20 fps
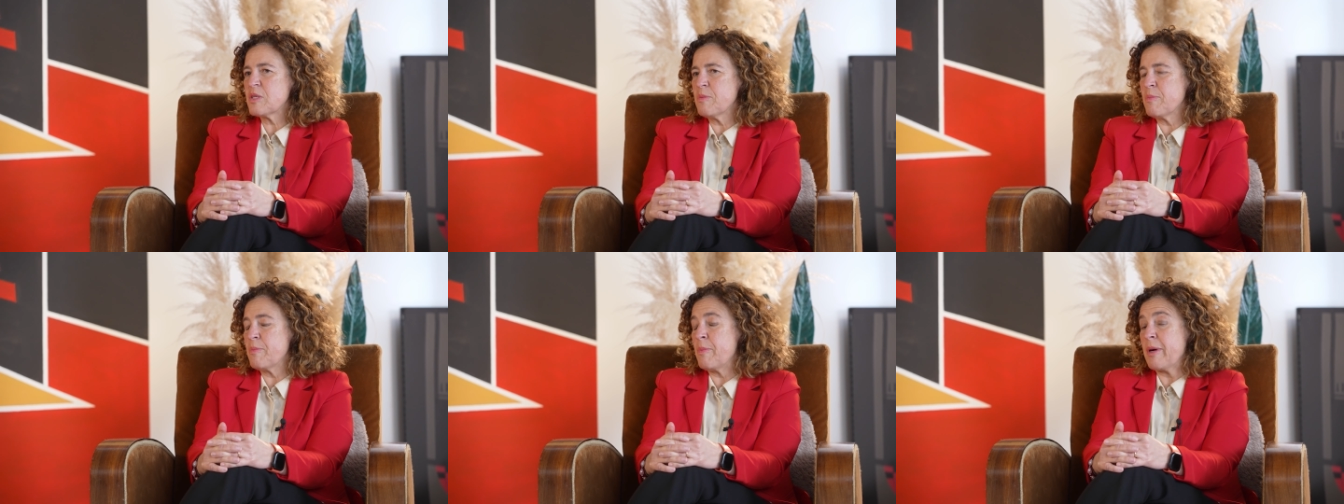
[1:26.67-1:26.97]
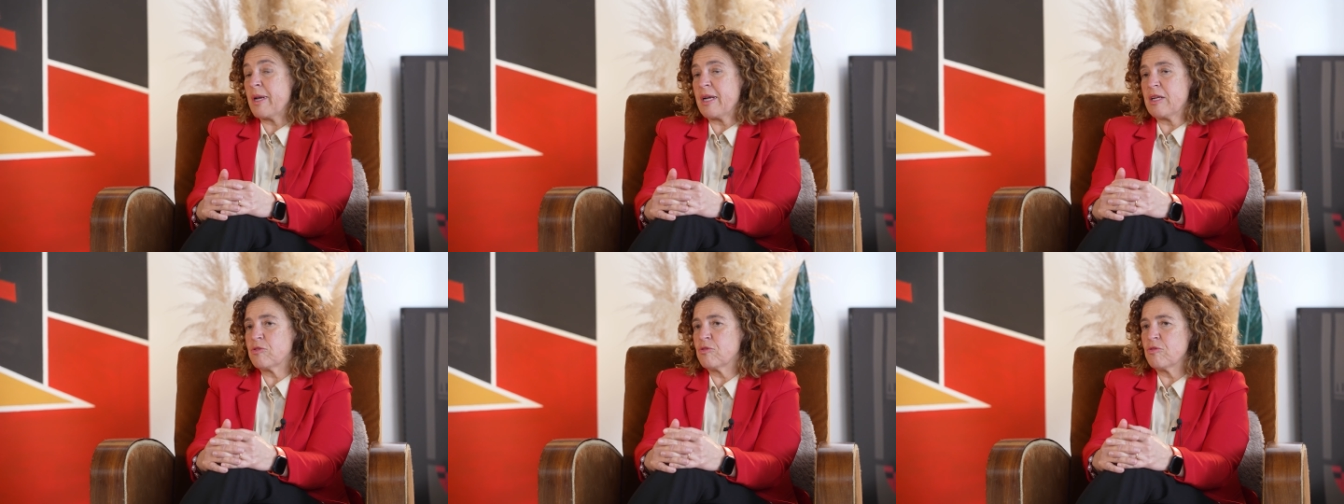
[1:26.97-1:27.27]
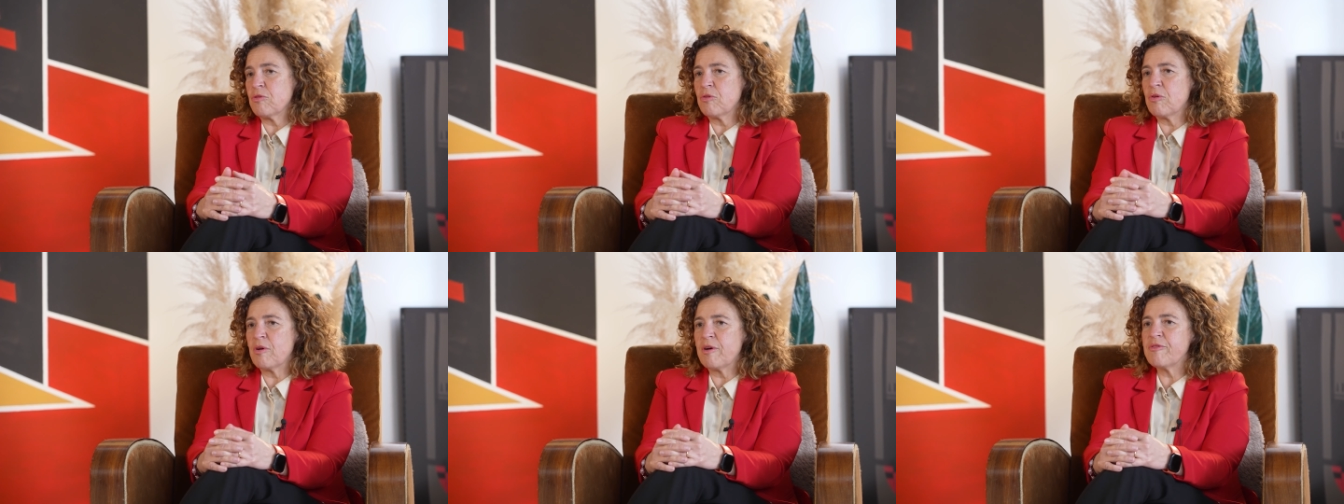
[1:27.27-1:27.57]
ho
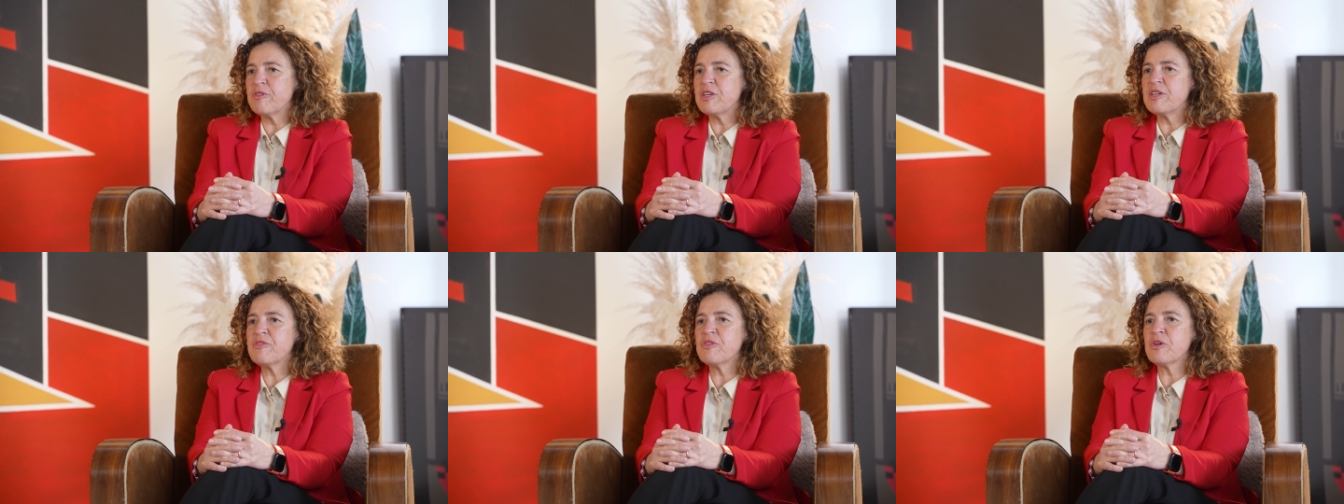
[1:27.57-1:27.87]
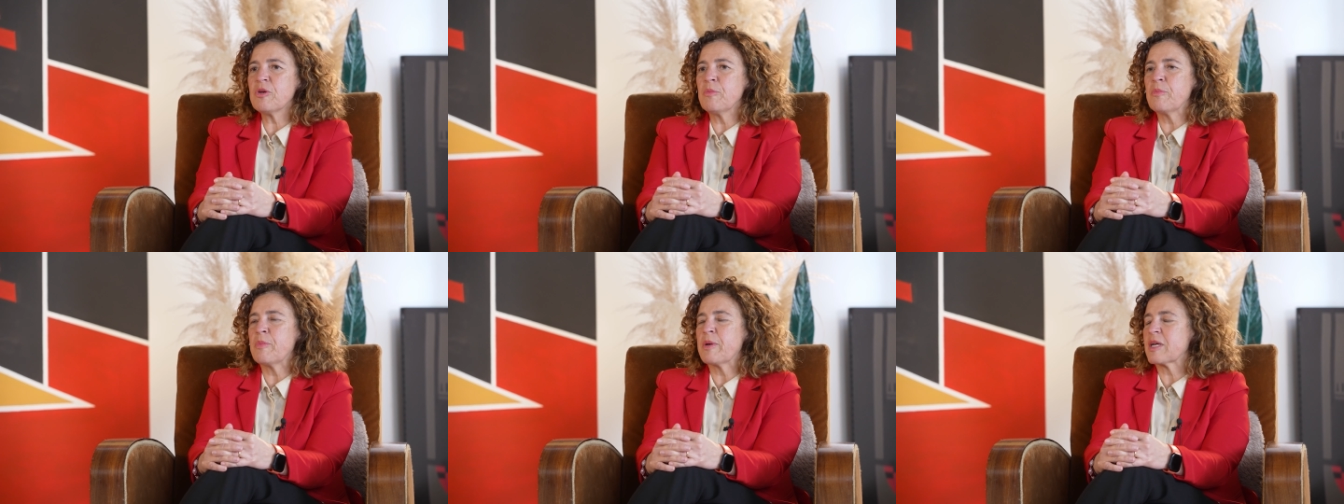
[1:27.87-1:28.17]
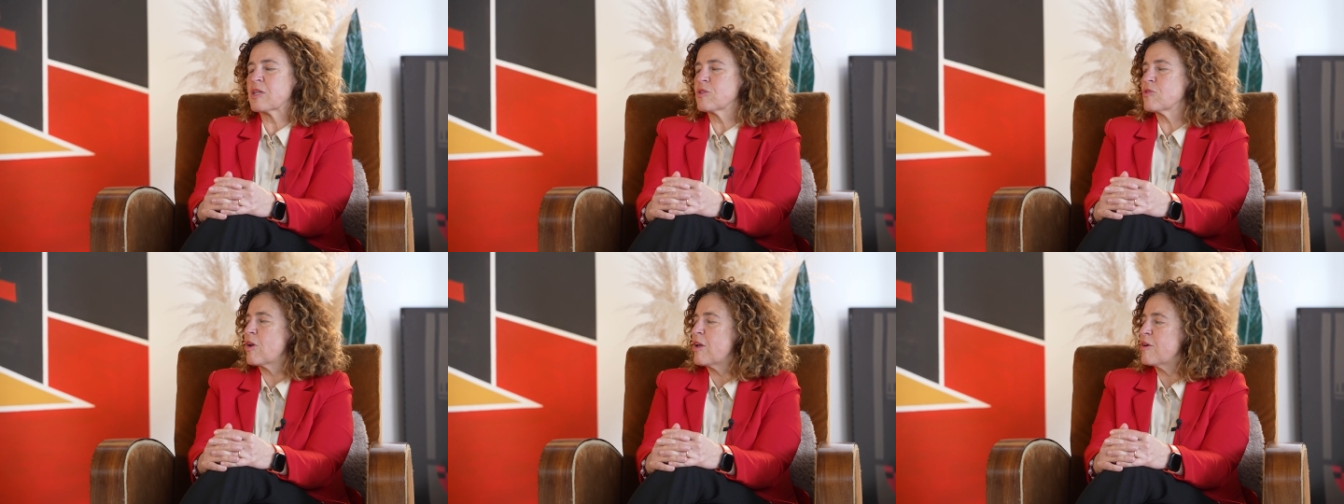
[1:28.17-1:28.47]
imparato a vivere, ho
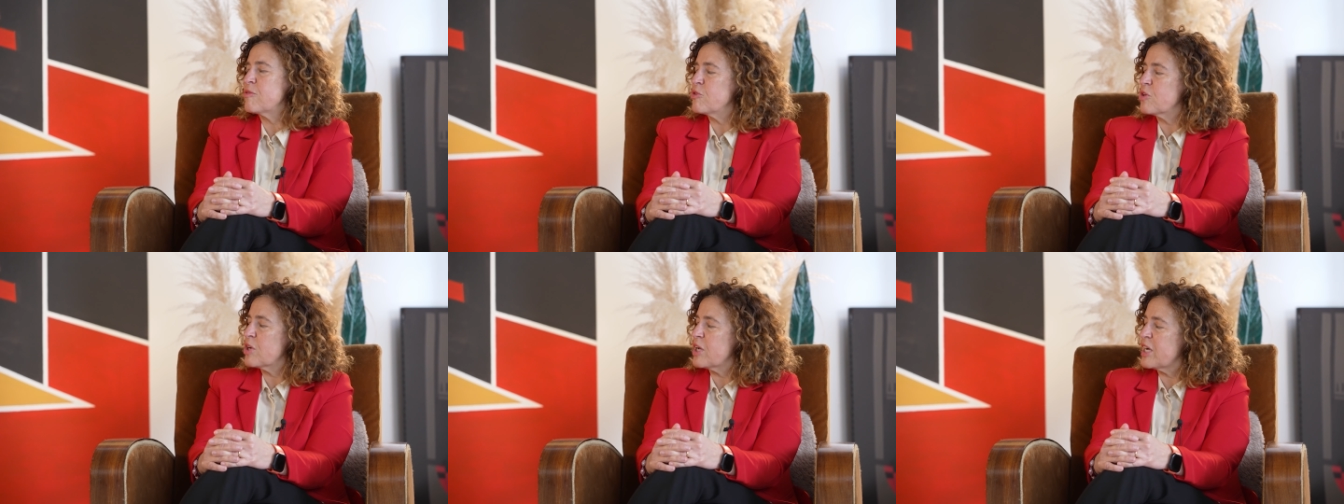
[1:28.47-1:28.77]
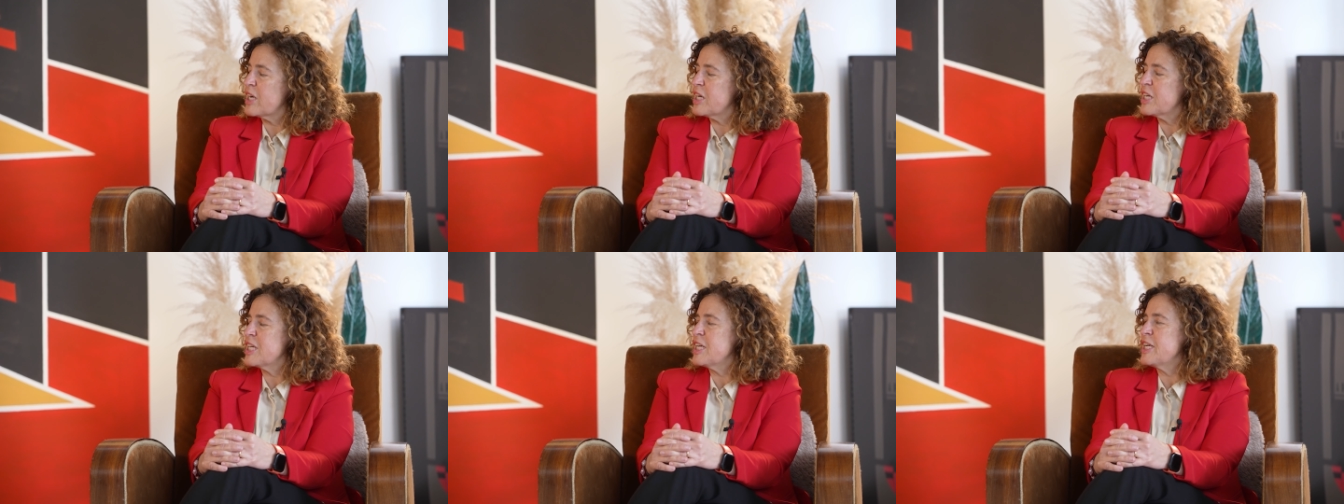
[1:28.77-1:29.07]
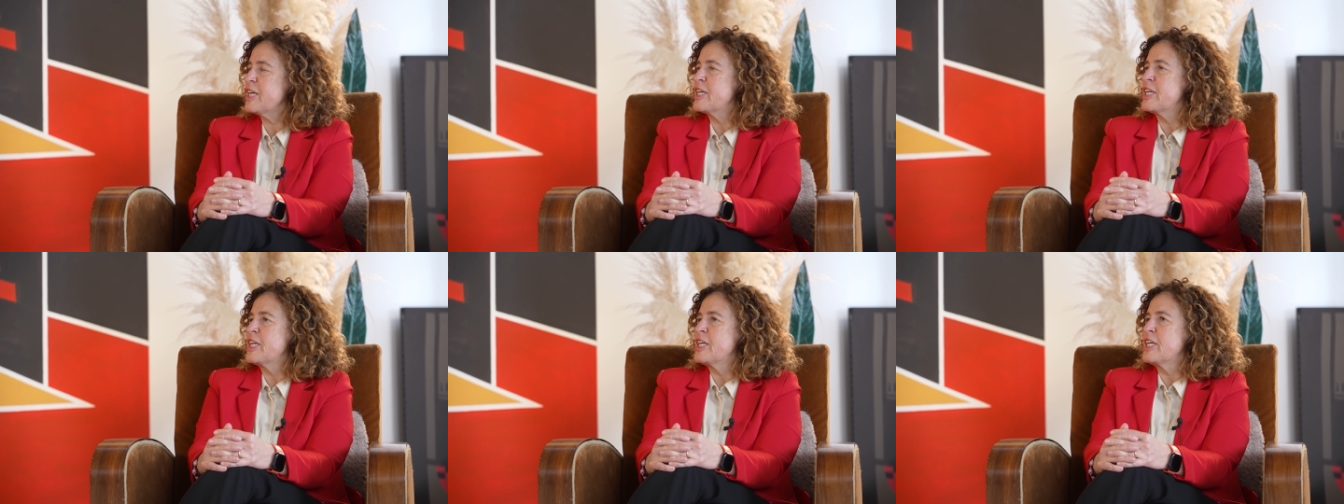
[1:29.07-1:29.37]
imparato a lavorare,